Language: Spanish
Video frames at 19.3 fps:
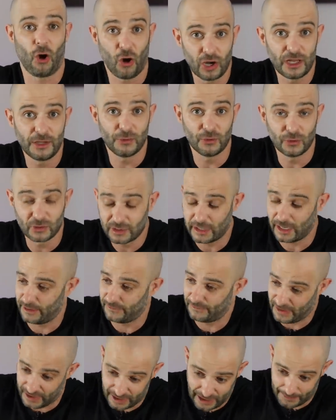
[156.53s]
Hollywood
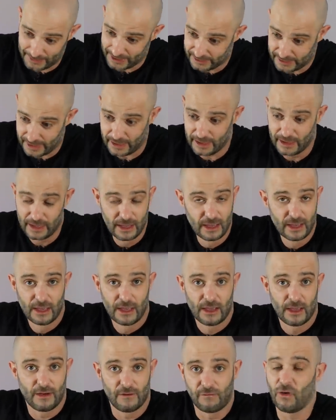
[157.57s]
que francamente
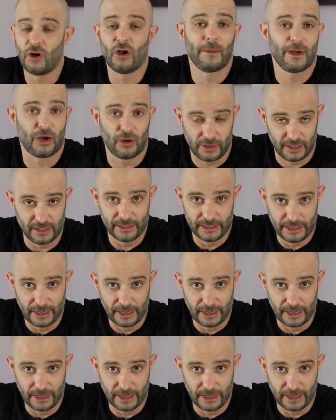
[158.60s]
fue lo mejor del